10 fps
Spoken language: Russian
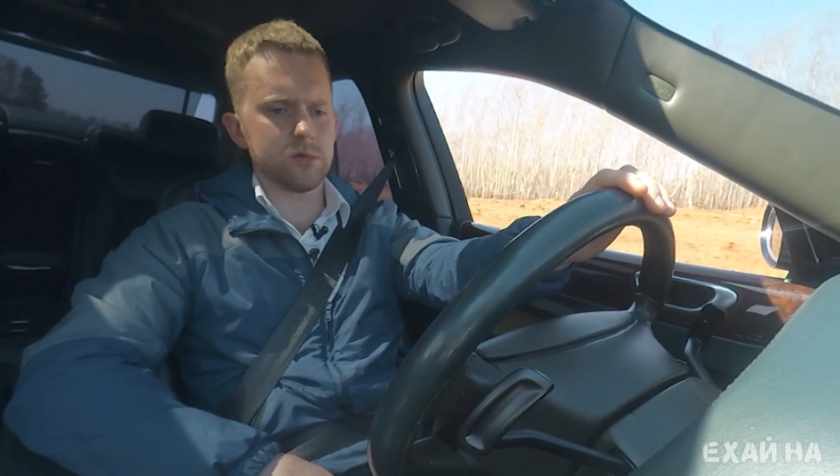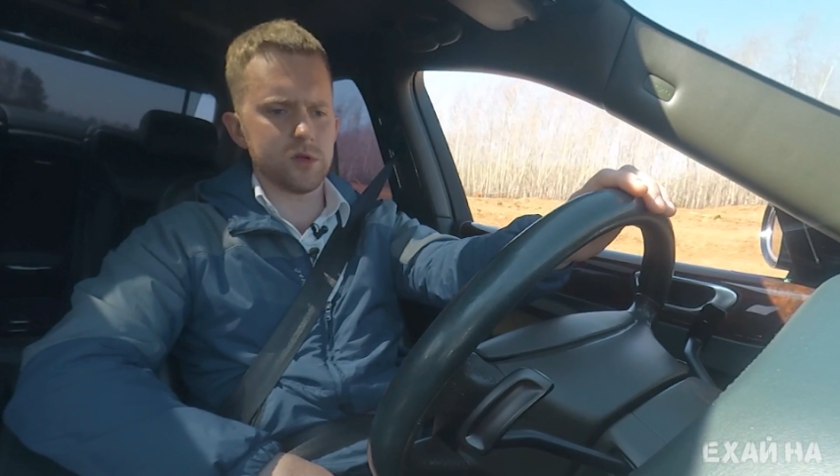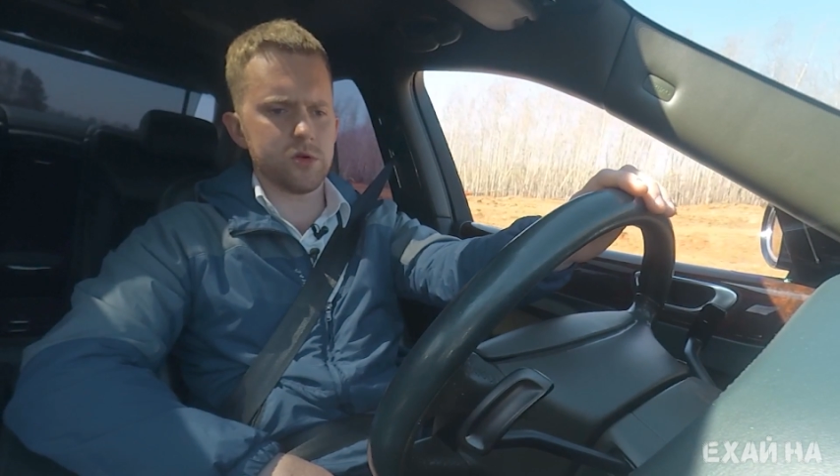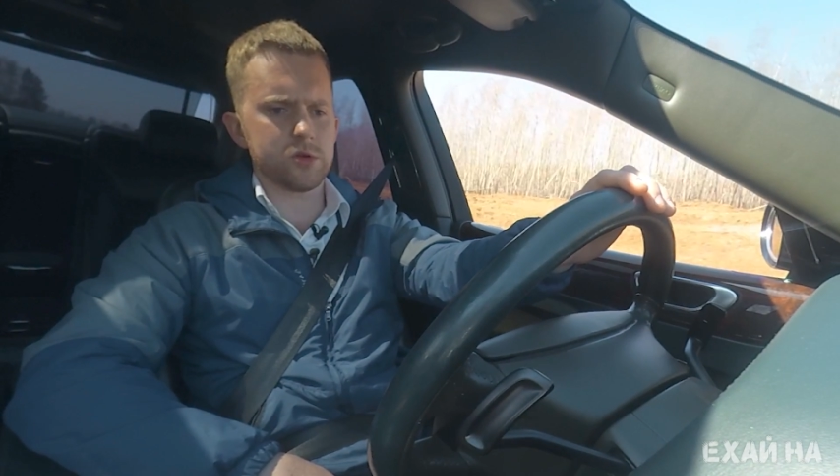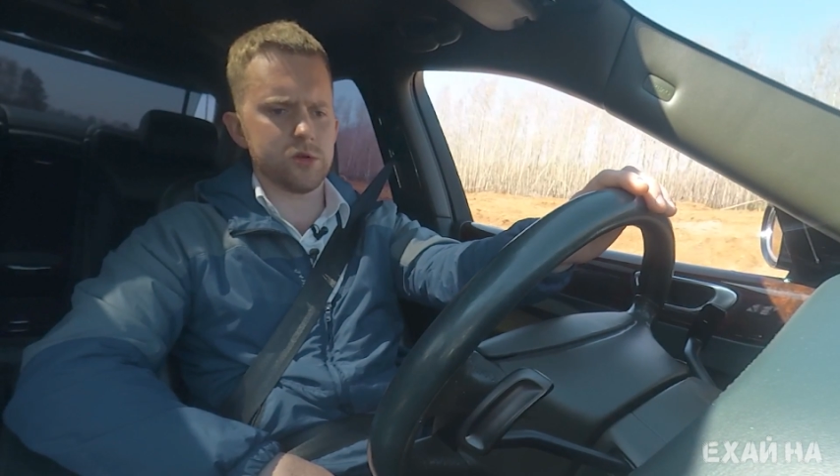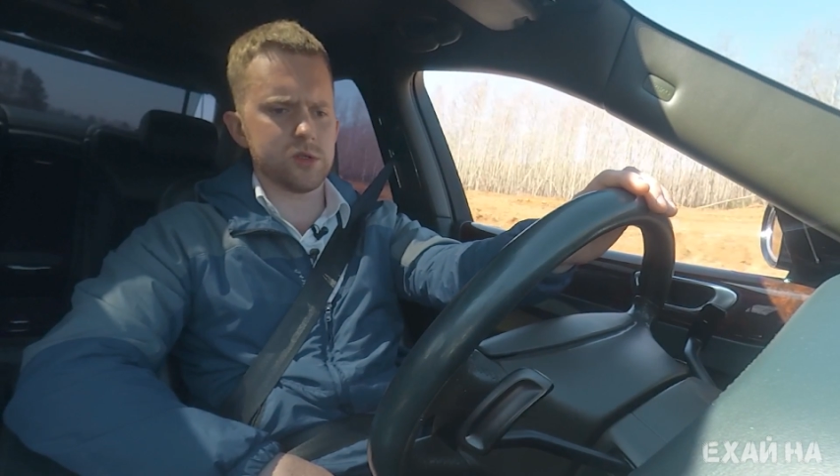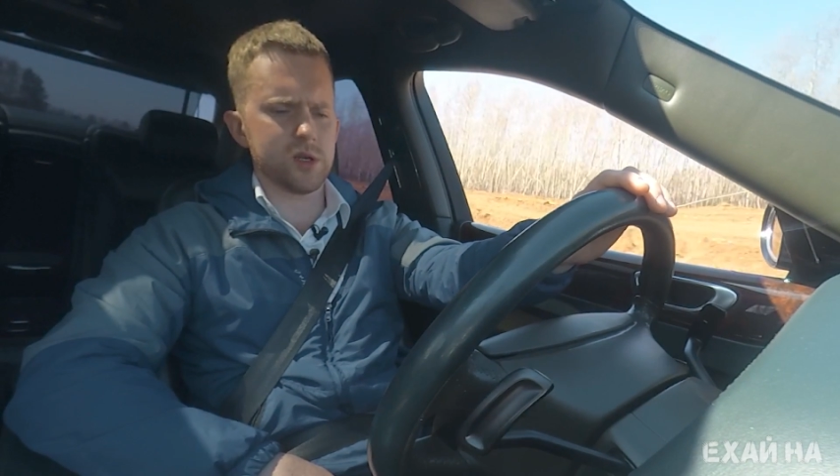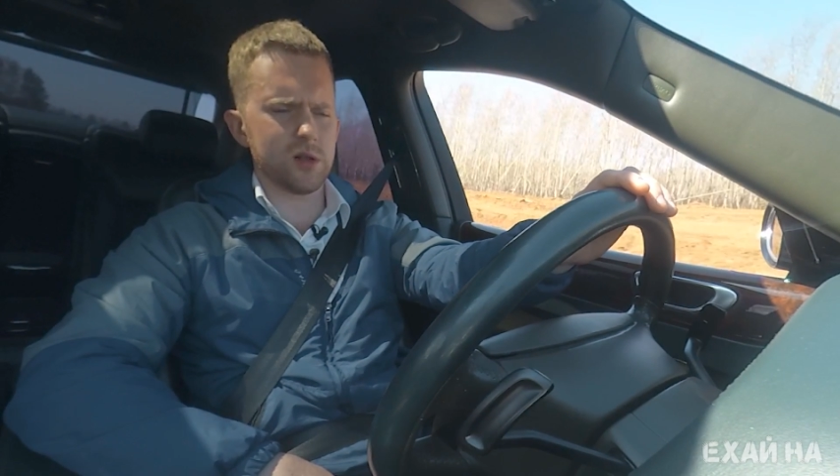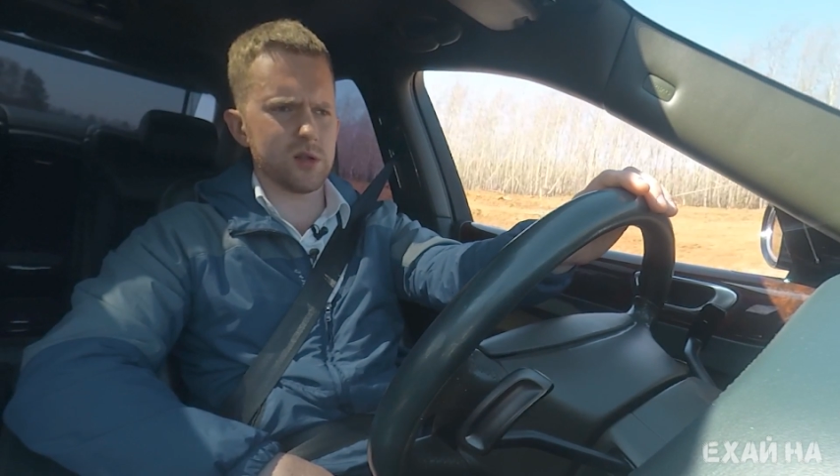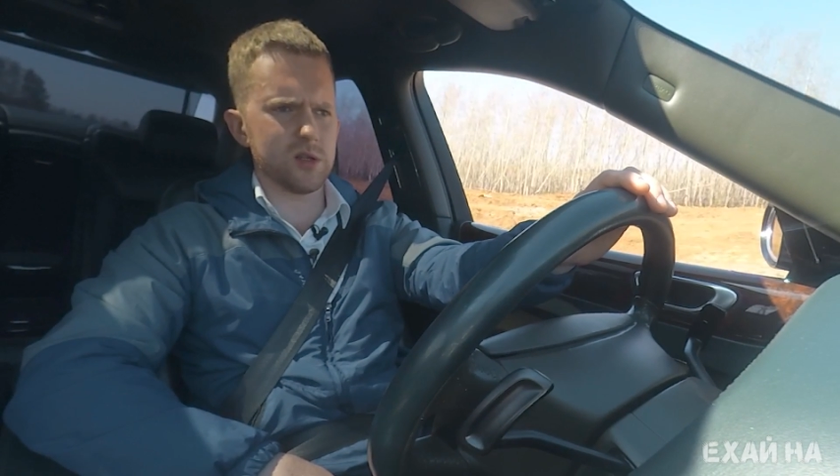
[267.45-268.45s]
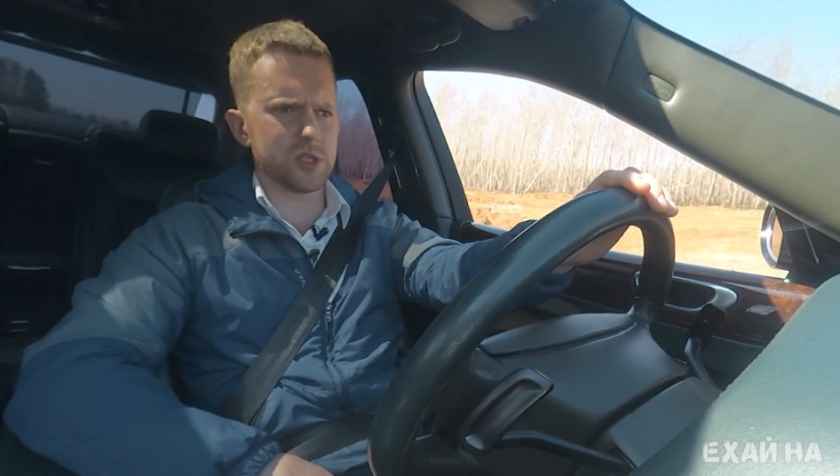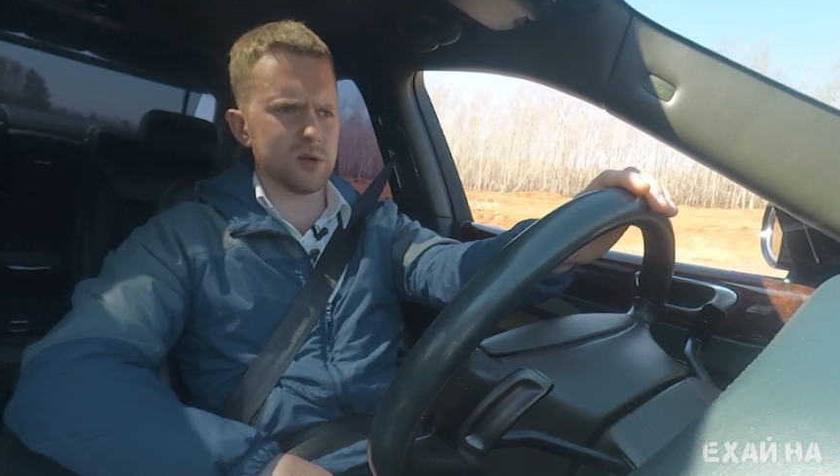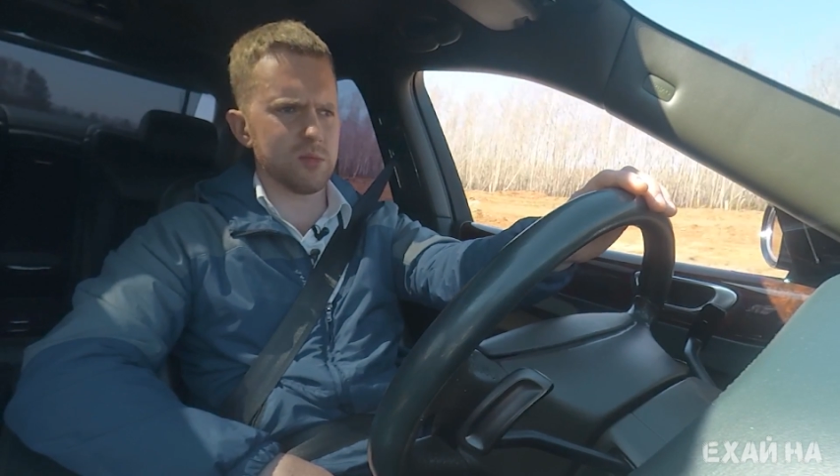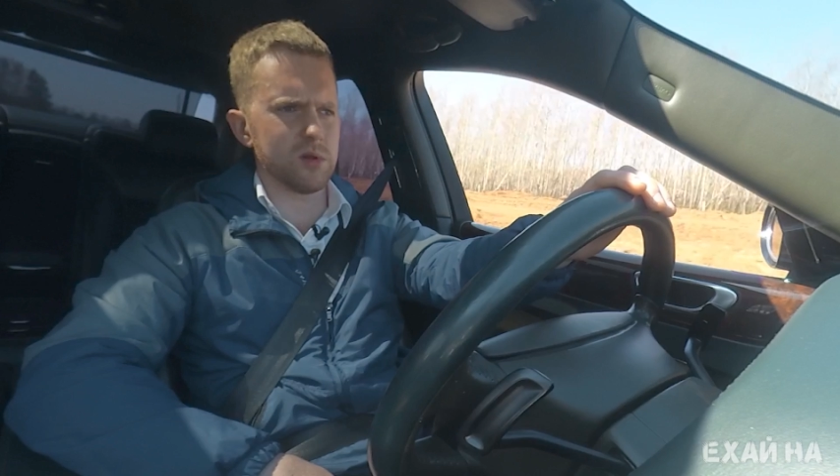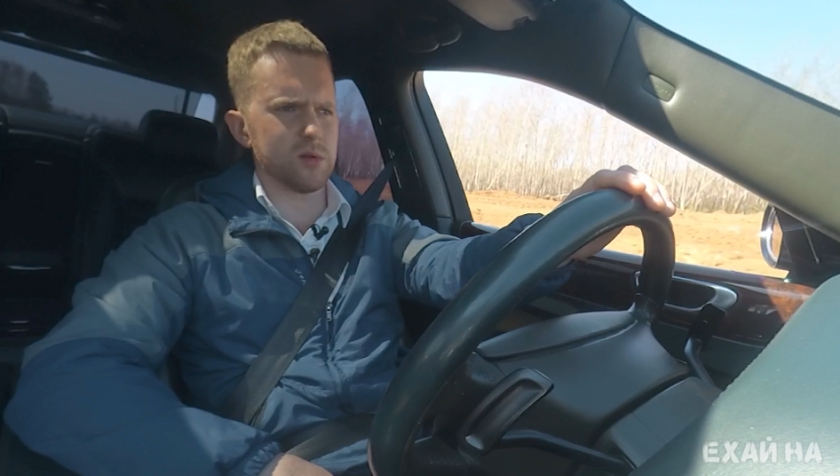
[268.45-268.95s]
до 300, стрелка
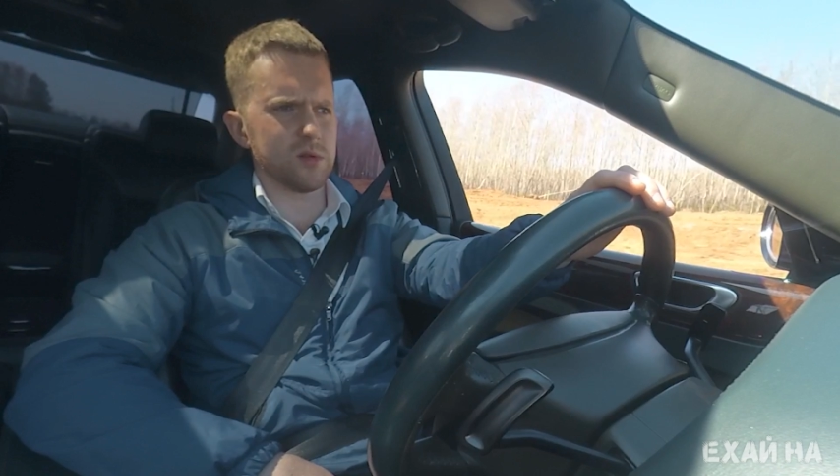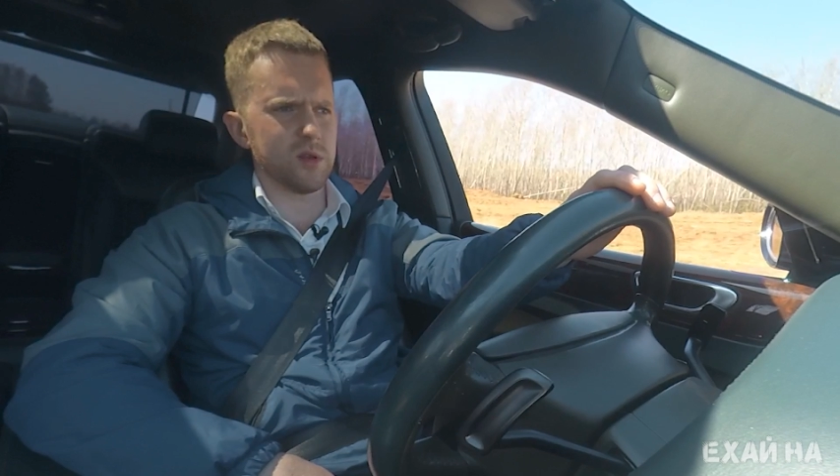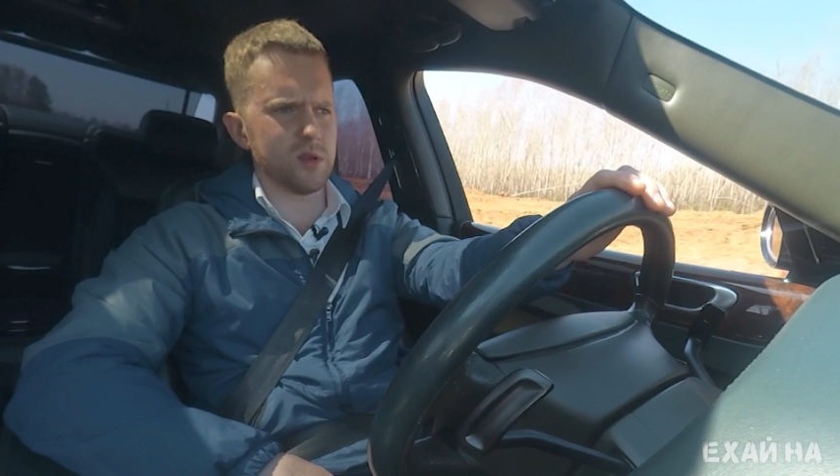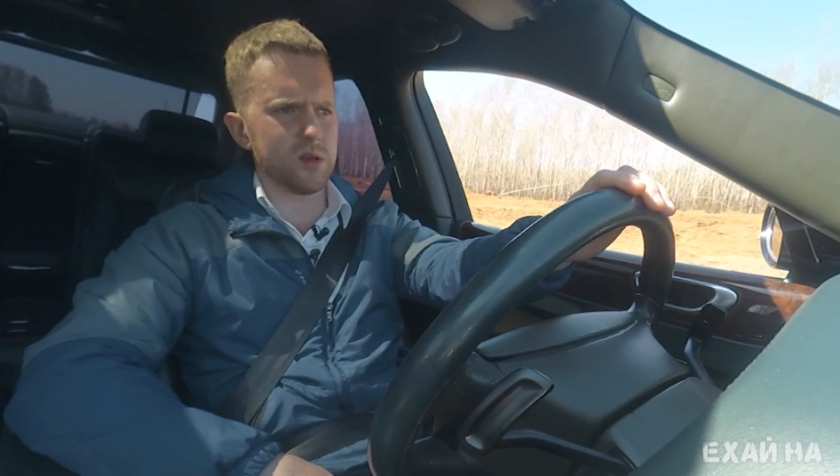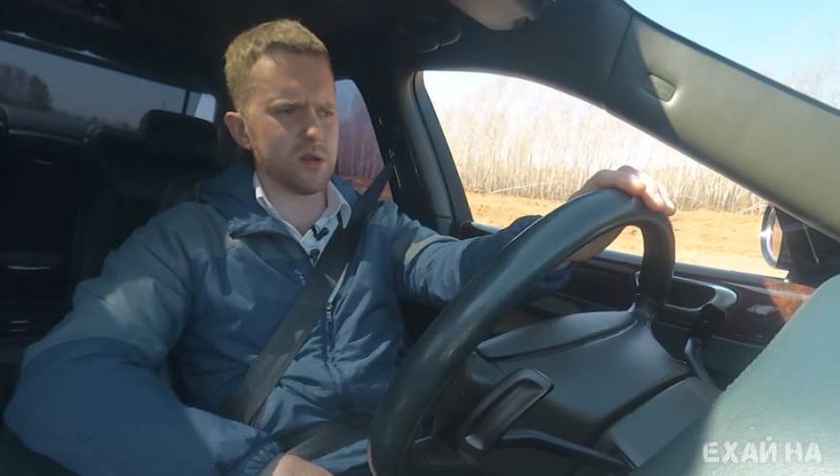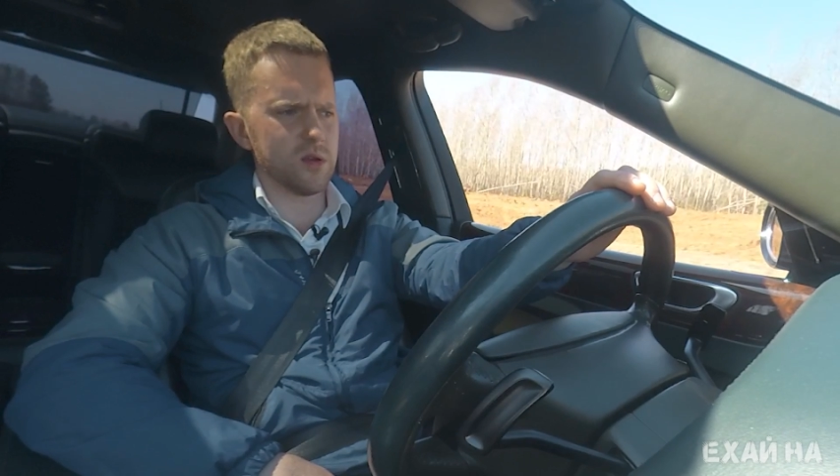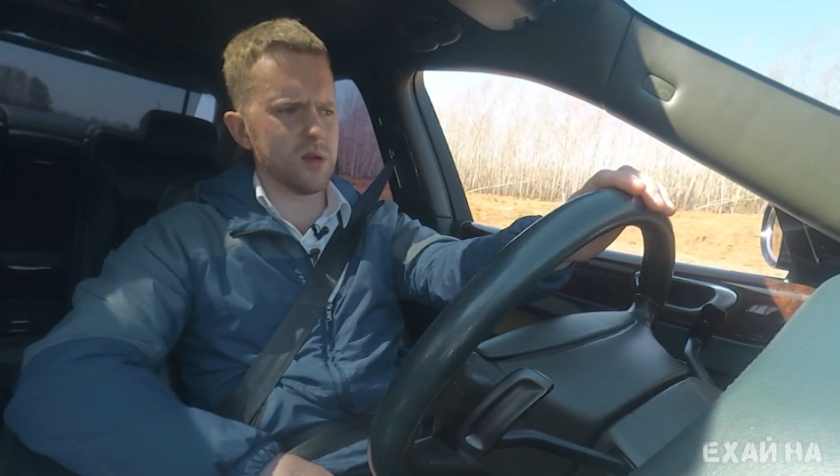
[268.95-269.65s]
должна была дойти.